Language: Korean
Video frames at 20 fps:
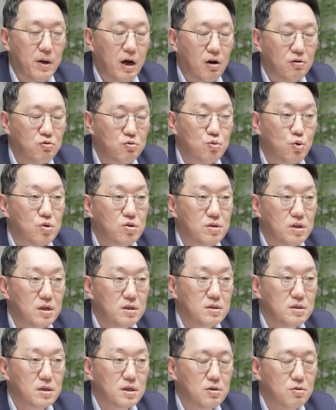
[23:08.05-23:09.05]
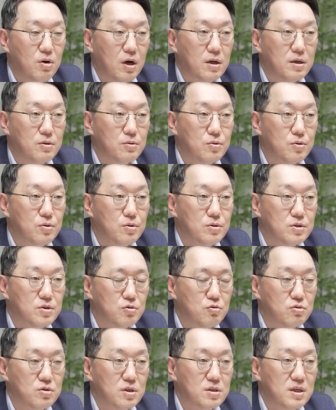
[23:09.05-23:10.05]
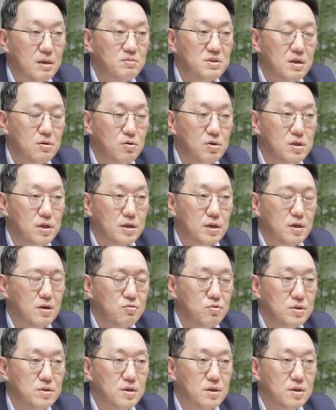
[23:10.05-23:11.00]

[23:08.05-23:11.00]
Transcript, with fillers: 바로 오른다는 얘기도 아니고 저도 이제 3, 4월 얘기하고